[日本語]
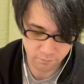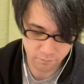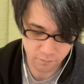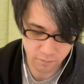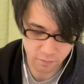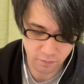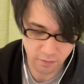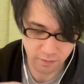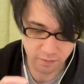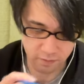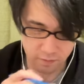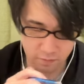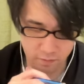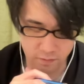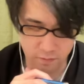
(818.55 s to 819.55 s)
はい
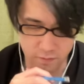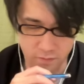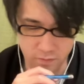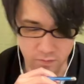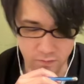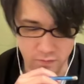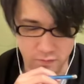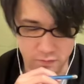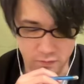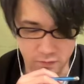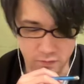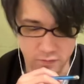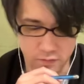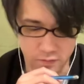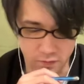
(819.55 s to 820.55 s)
はいはいはいはいはいはいは
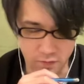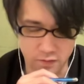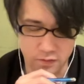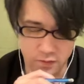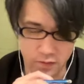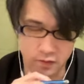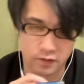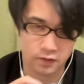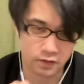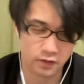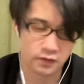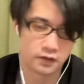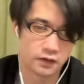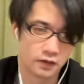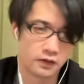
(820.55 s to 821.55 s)
い
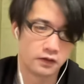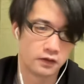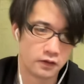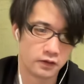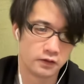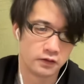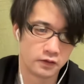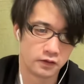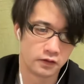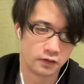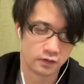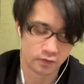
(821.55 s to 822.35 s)
はいはい